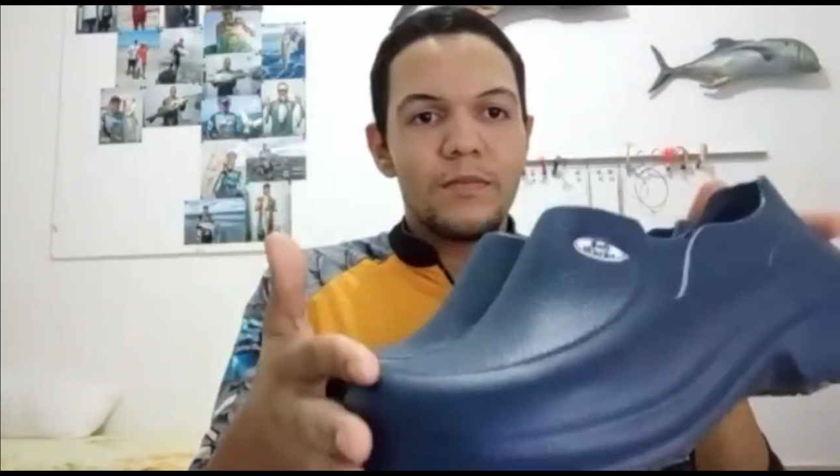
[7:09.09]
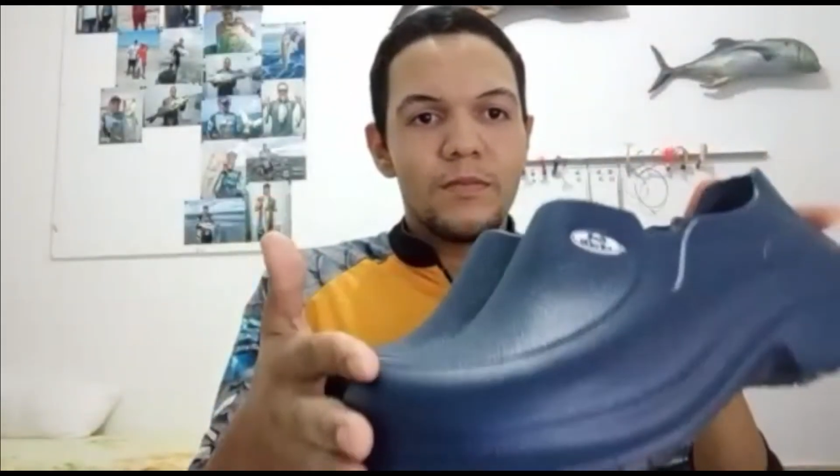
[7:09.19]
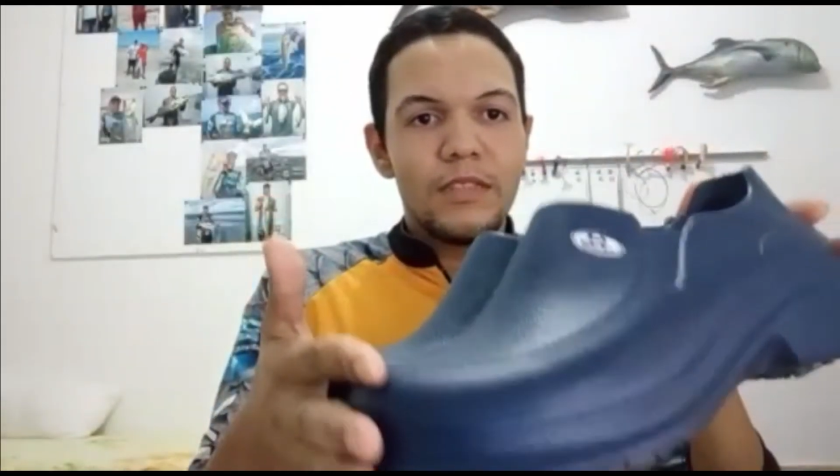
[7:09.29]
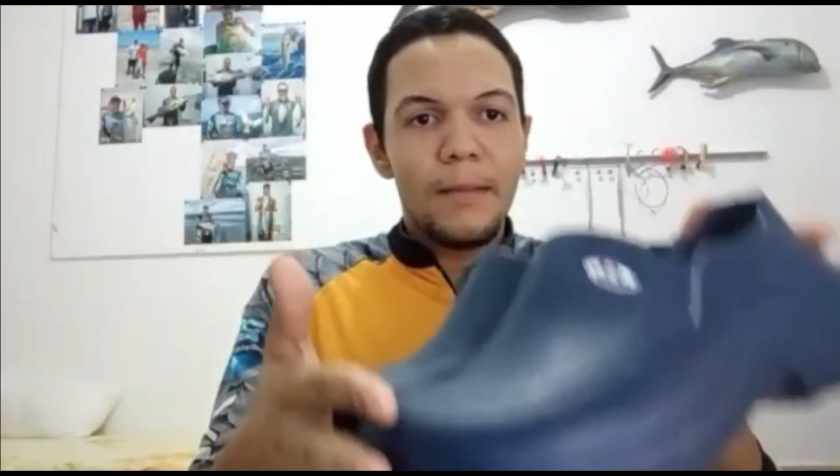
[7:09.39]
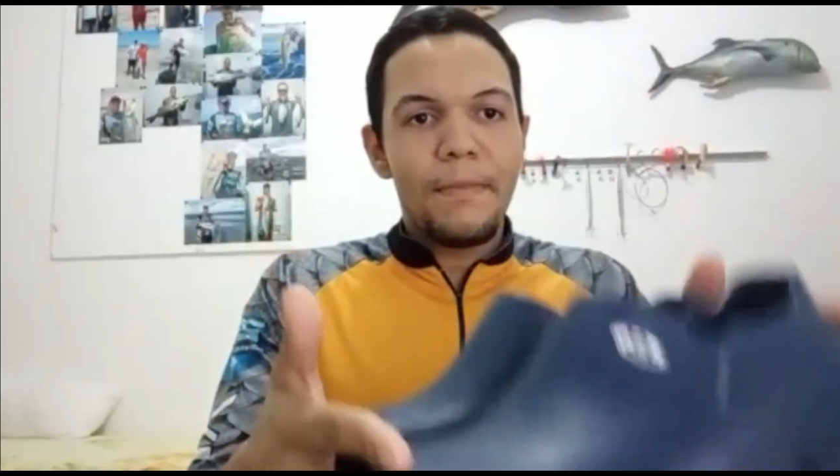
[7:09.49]

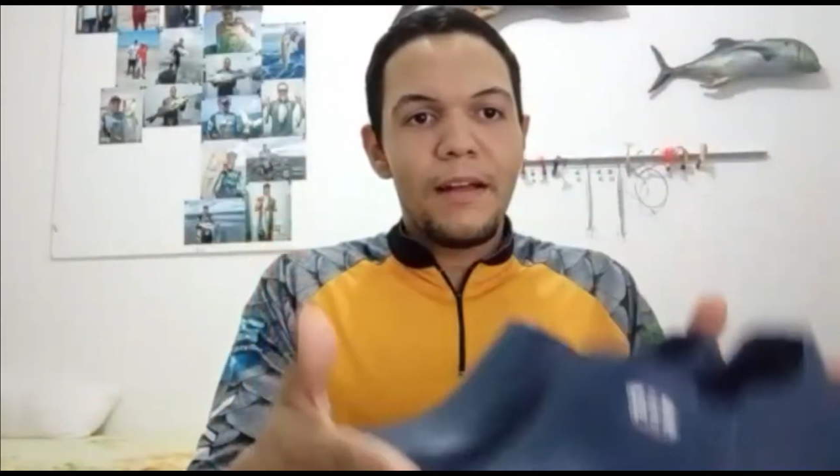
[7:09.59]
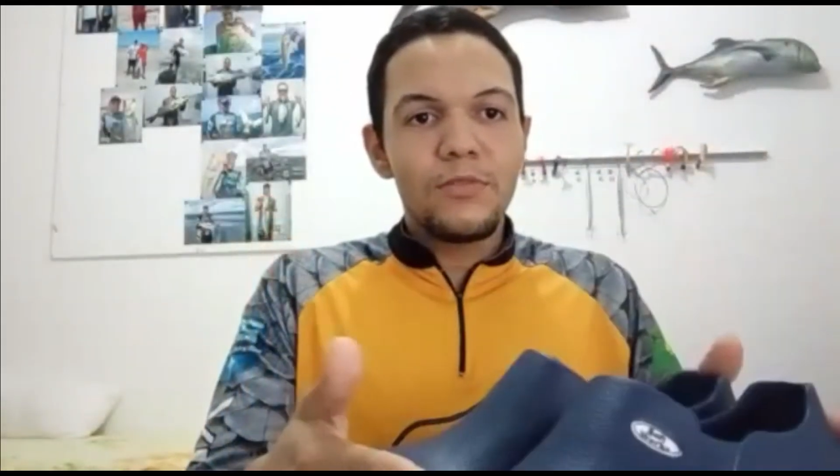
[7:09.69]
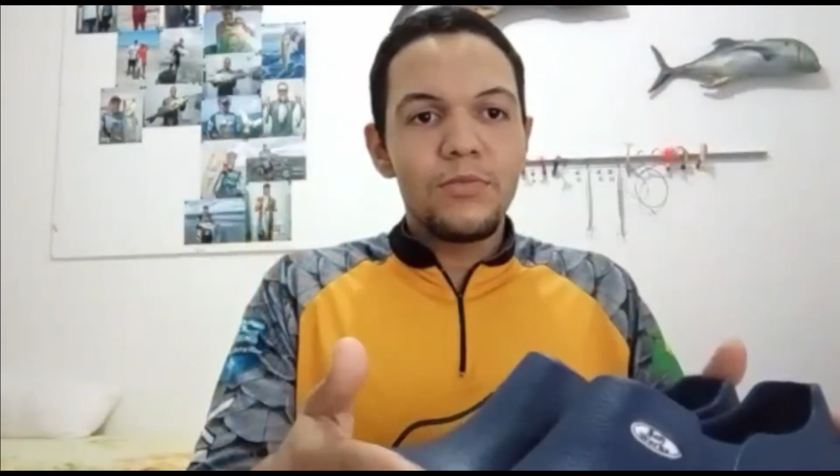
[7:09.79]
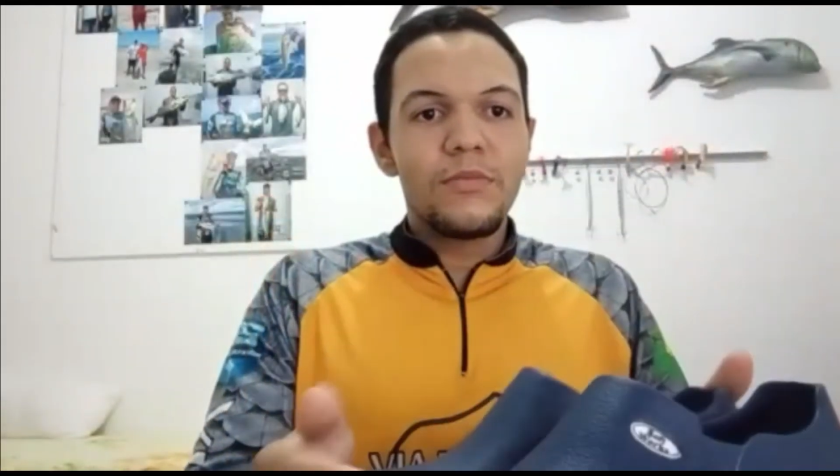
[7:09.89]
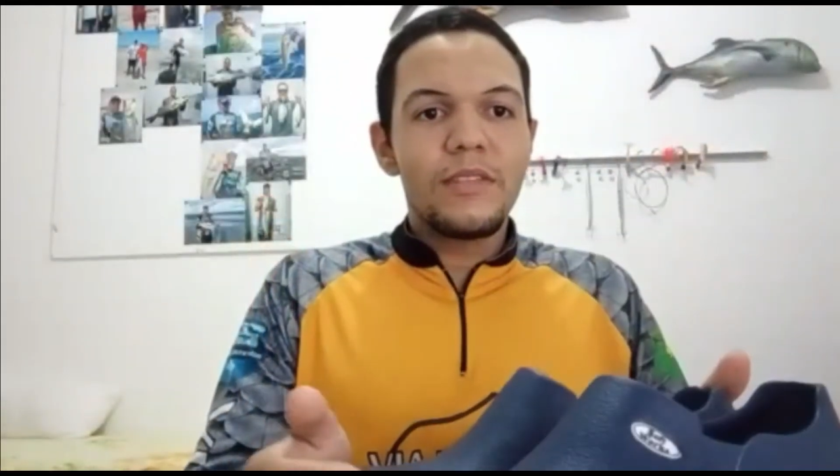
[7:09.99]

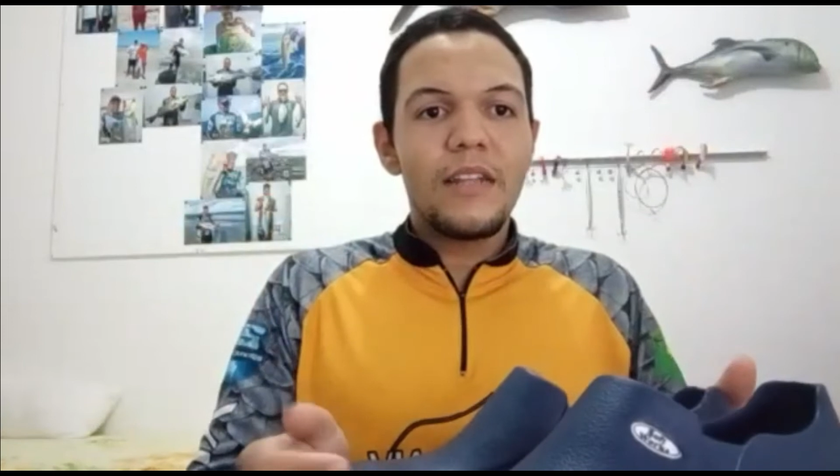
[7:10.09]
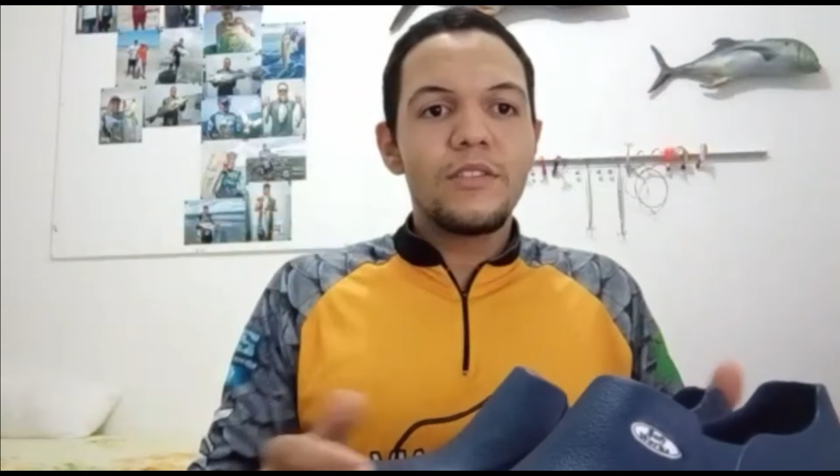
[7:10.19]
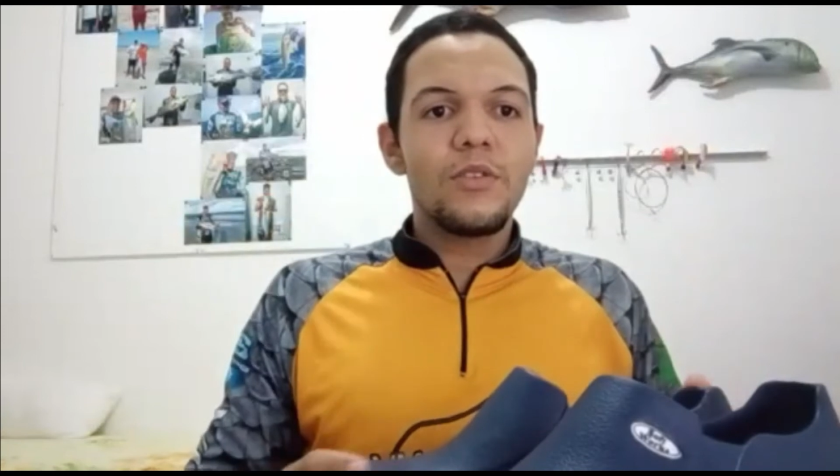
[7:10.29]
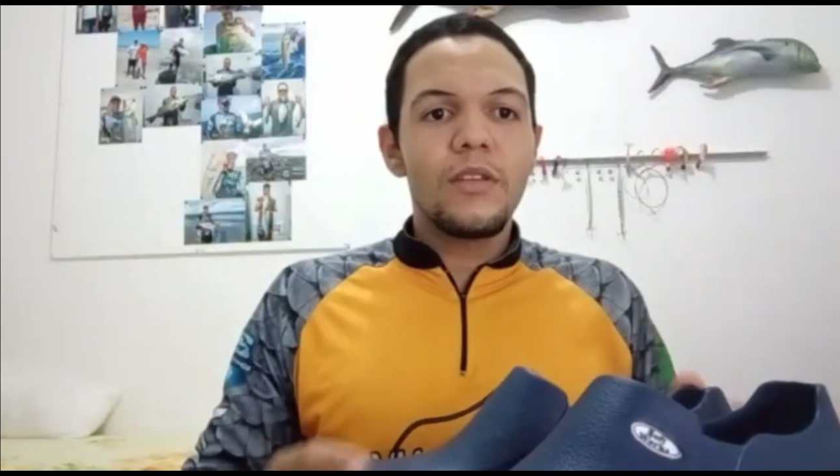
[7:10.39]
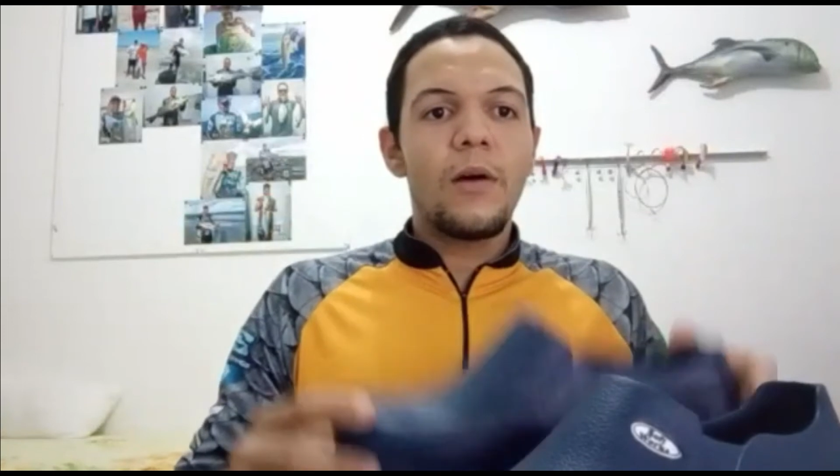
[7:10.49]
Sapato
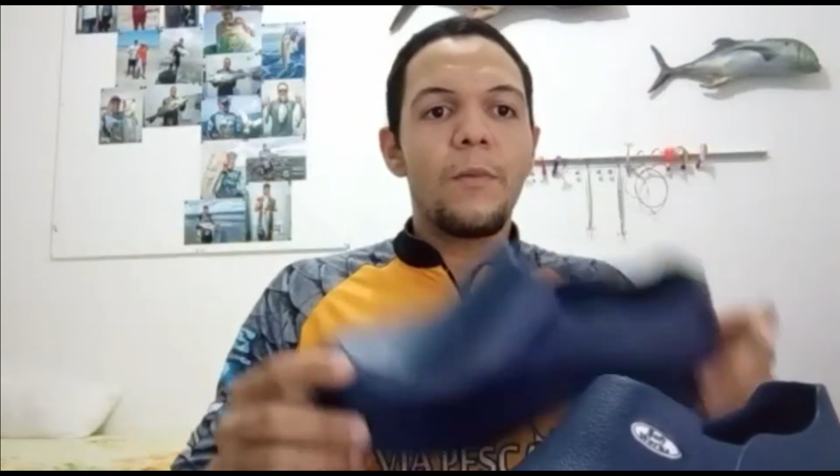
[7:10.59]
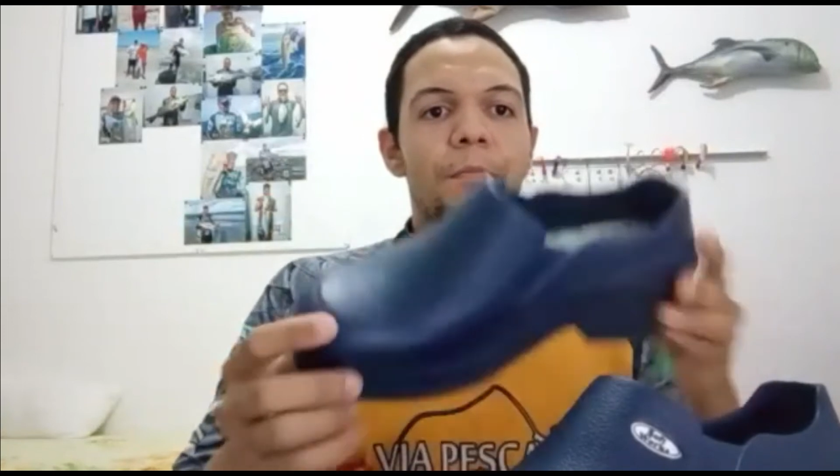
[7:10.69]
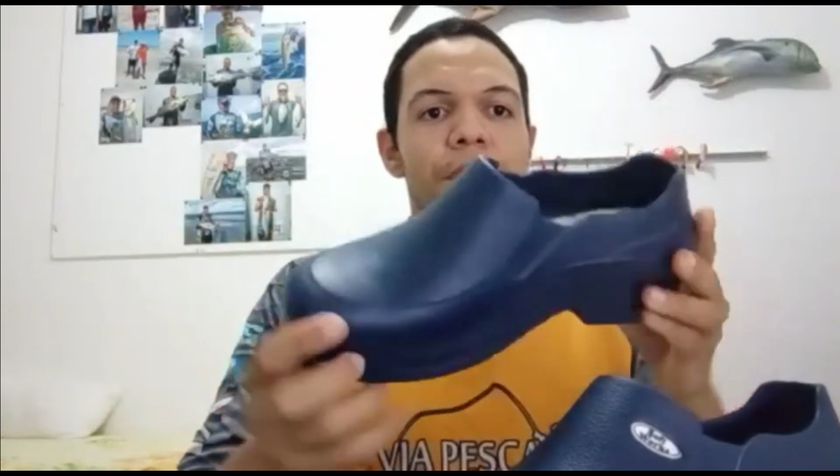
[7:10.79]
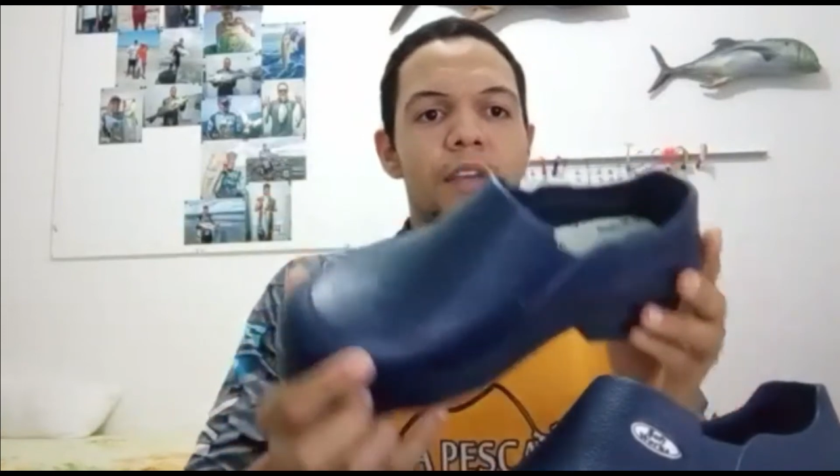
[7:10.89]
tradicional.